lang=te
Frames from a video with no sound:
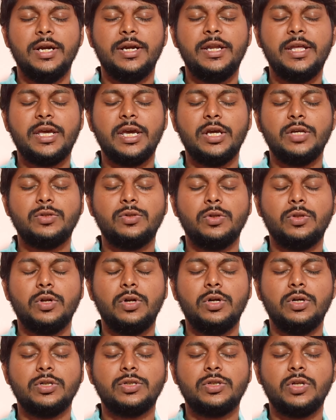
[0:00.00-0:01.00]
నీకే
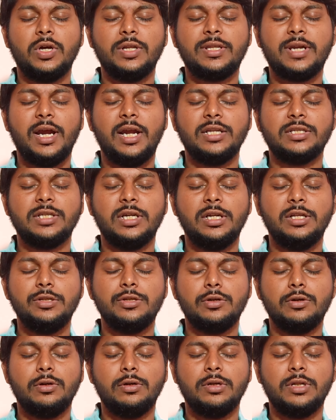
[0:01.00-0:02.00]
శుతులు స్తోత్రాలు
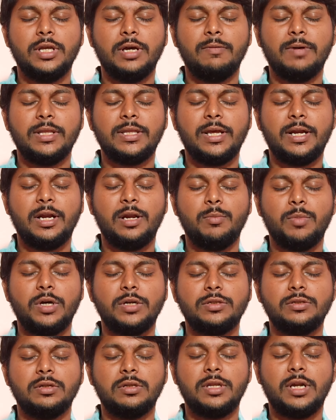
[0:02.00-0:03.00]
చెల్లించుకుంటూ దేవ తండ్రి
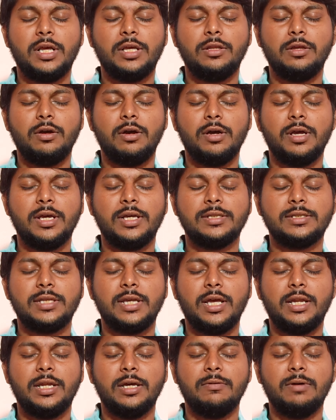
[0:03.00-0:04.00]
పరిశుద్ధులు ఇదిగో
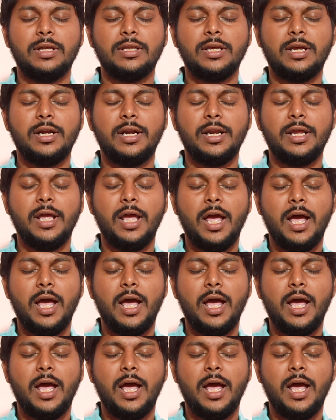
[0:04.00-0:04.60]
దేవ తండ్రి